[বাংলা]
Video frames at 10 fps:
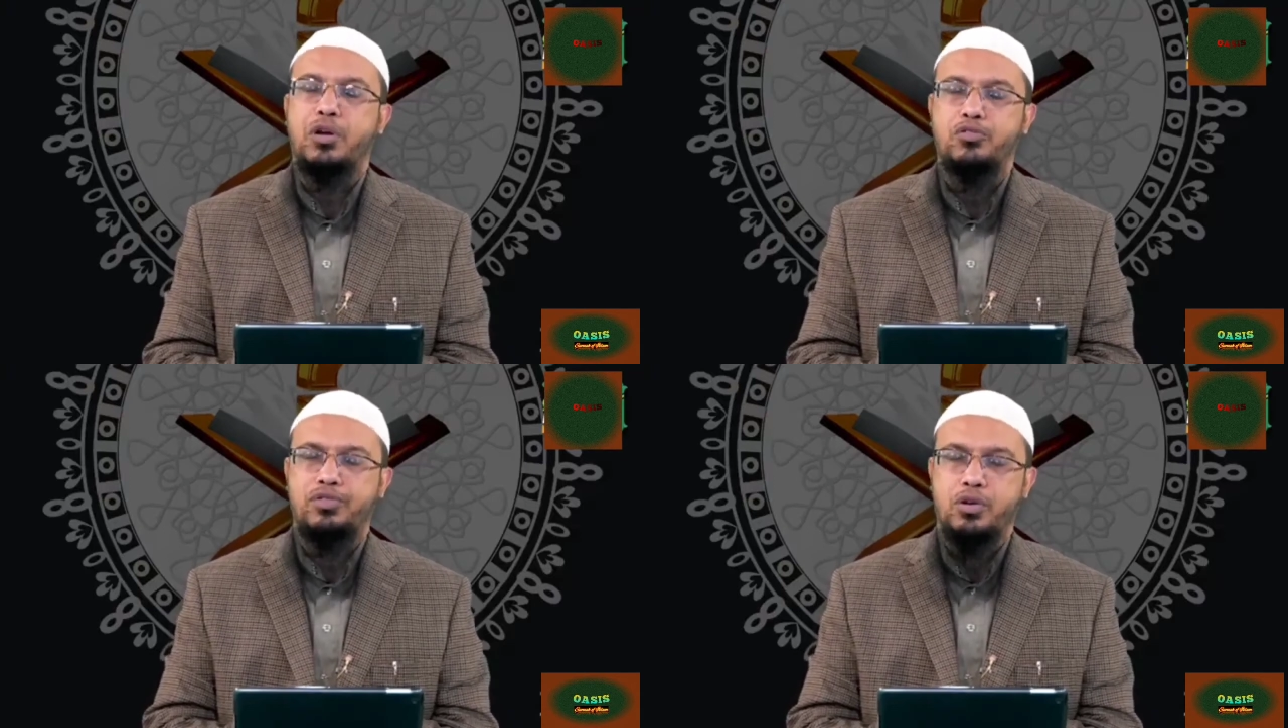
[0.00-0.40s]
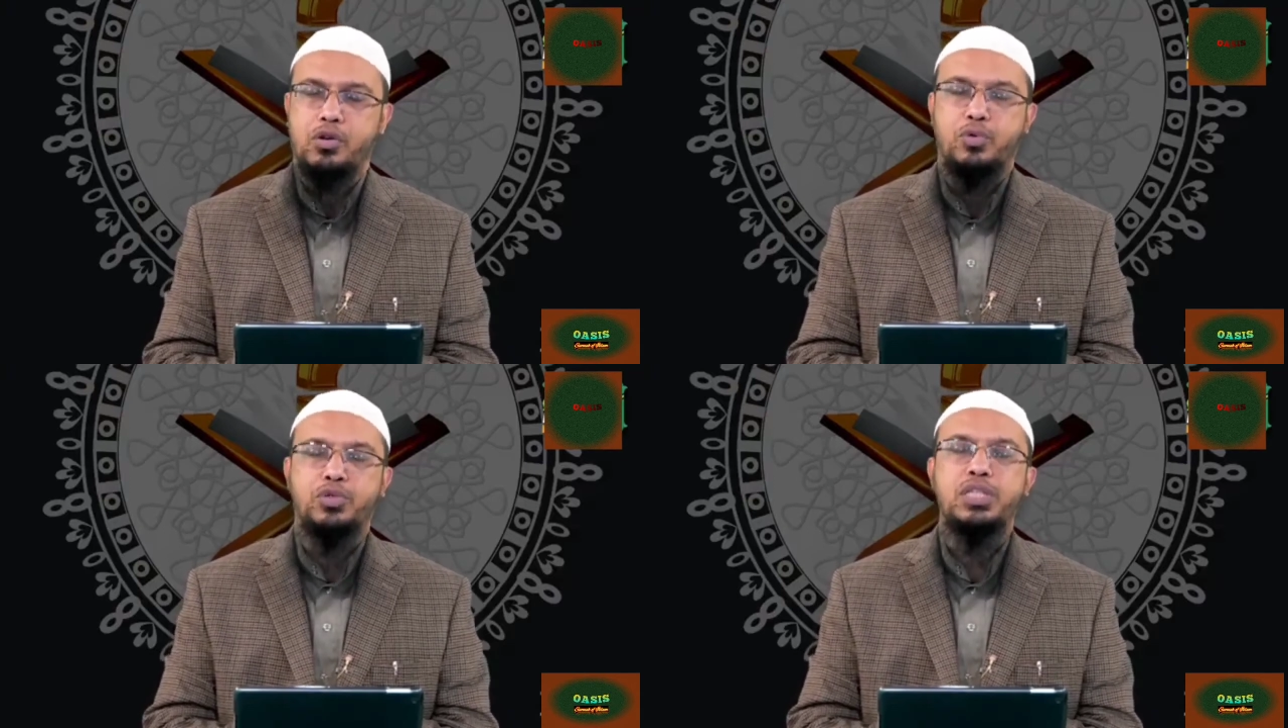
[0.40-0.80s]
প্রাউড ফিল
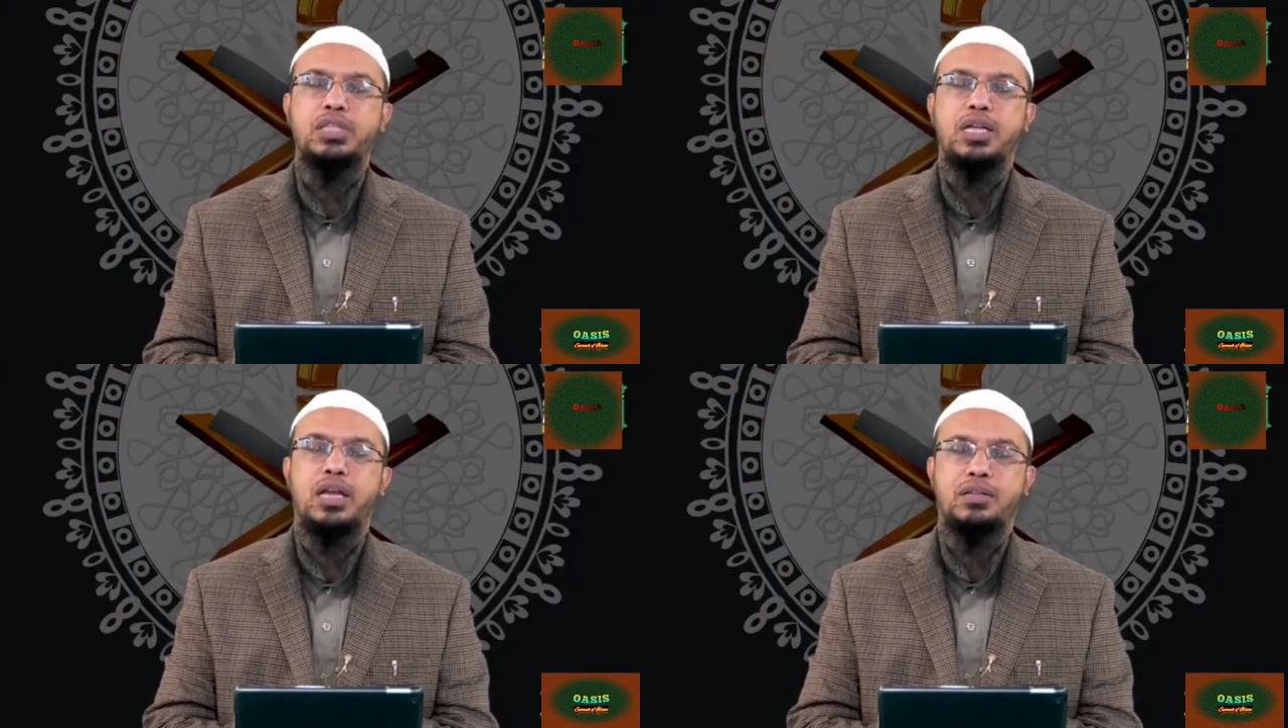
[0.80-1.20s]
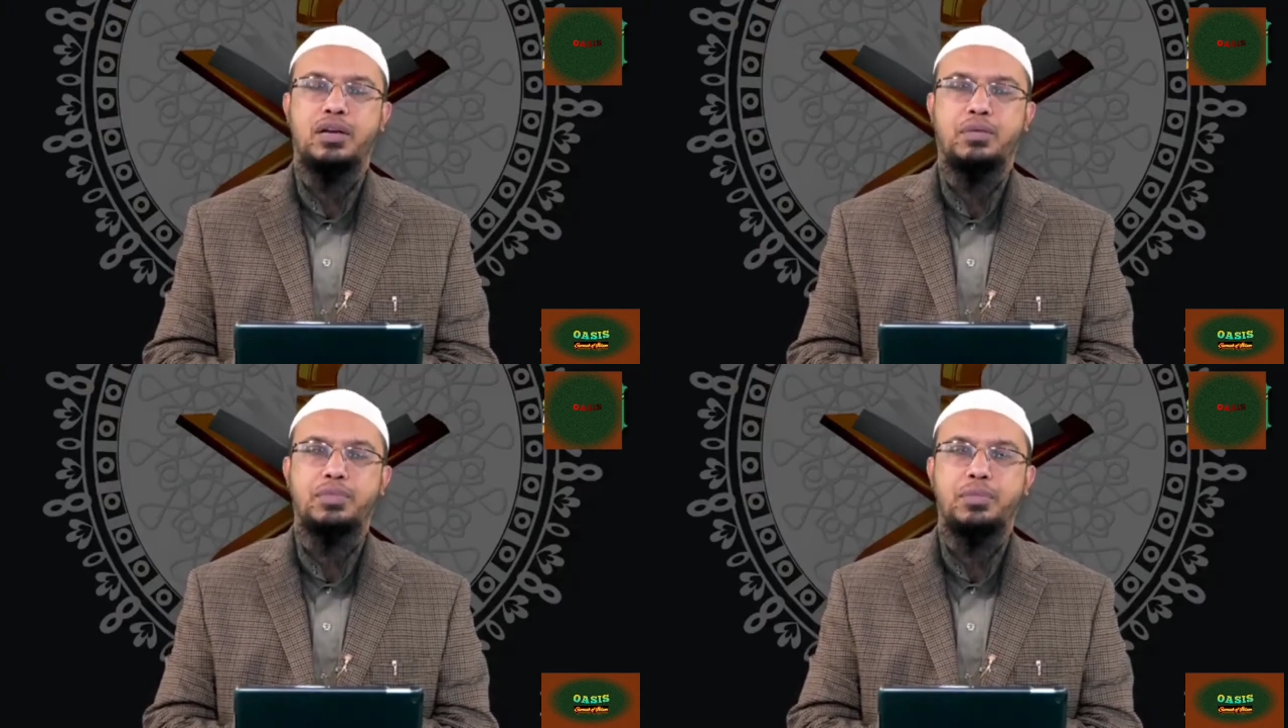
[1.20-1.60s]
করা উচিত আল্লাহ
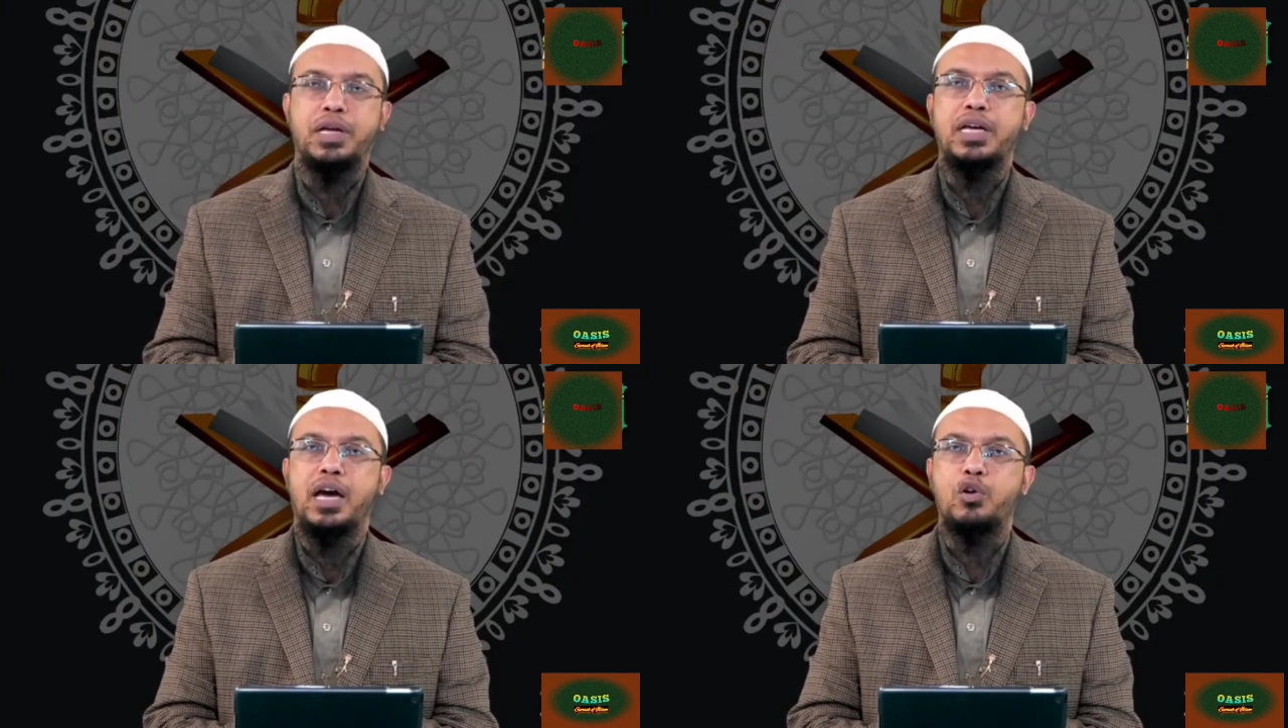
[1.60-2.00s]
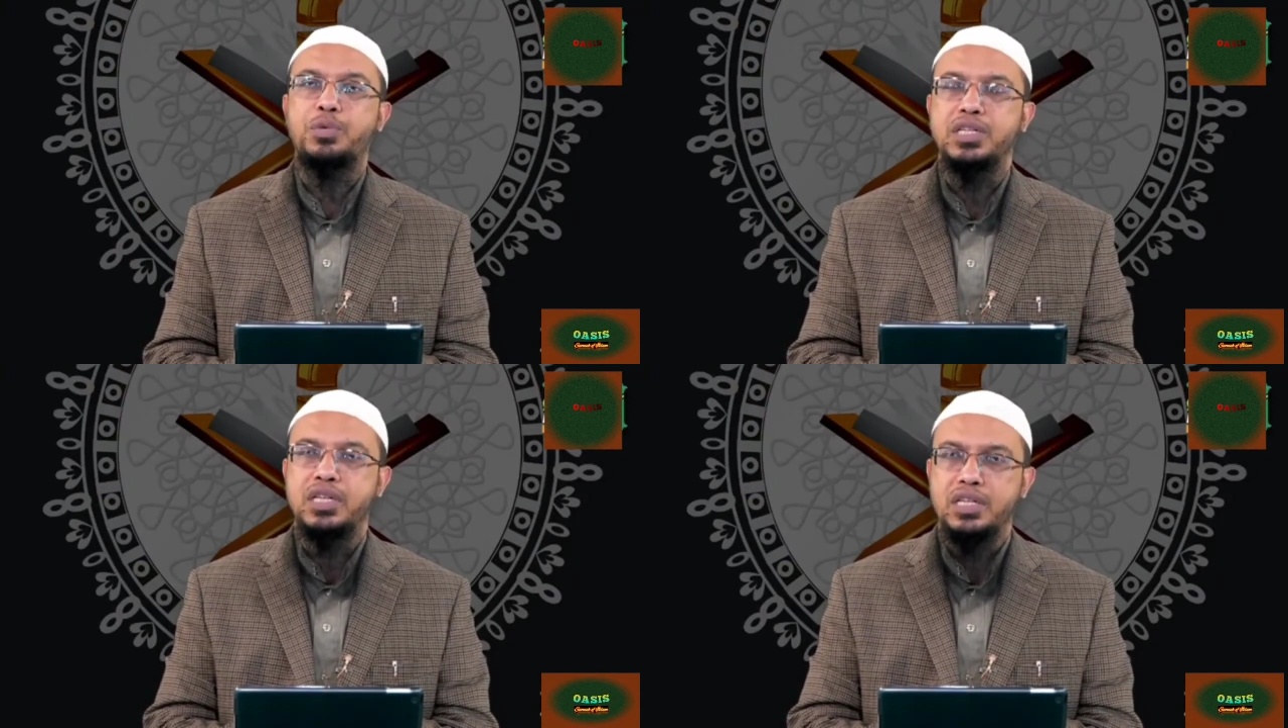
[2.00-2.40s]
তালা আপনার মেয়েকে আরও
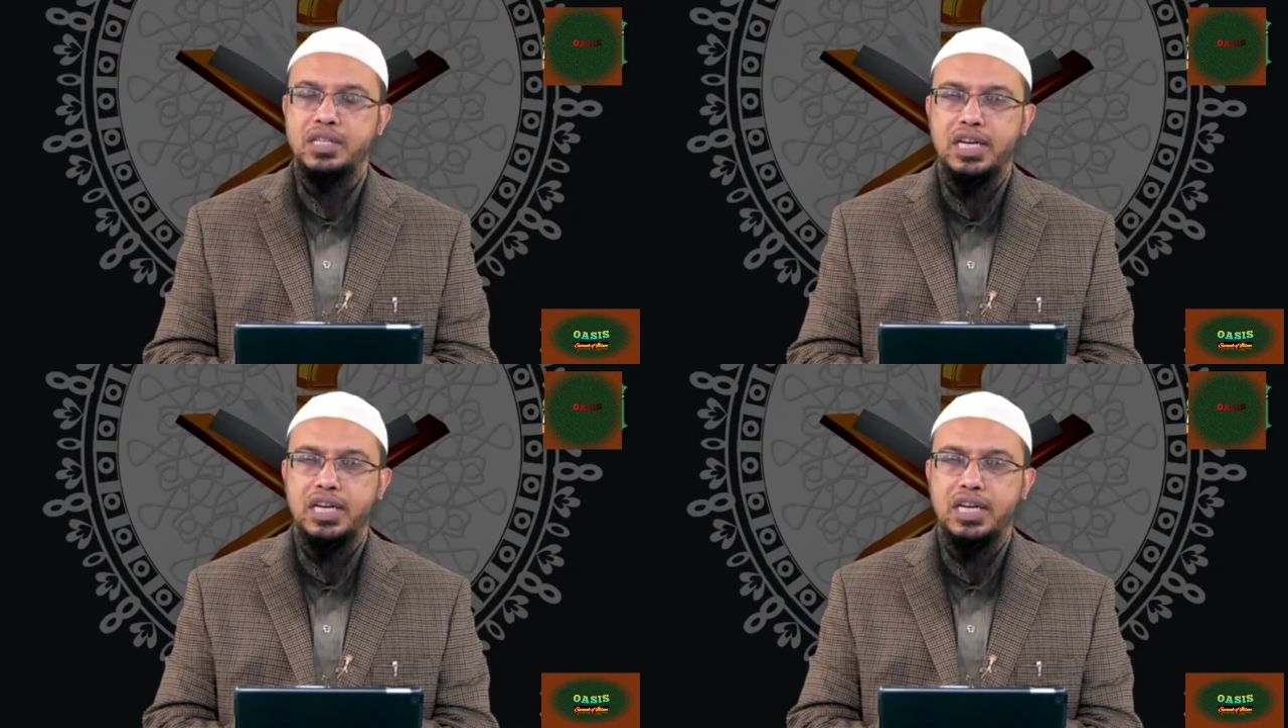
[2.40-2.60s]
বেশি